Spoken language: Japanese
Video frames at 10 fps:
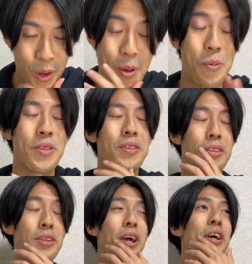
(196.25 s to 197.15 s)
いや、まあもう
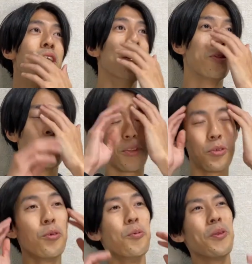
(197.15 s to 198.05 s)
全然全然。普
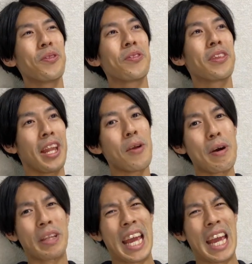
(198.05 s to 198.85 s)
通にそう思ってね。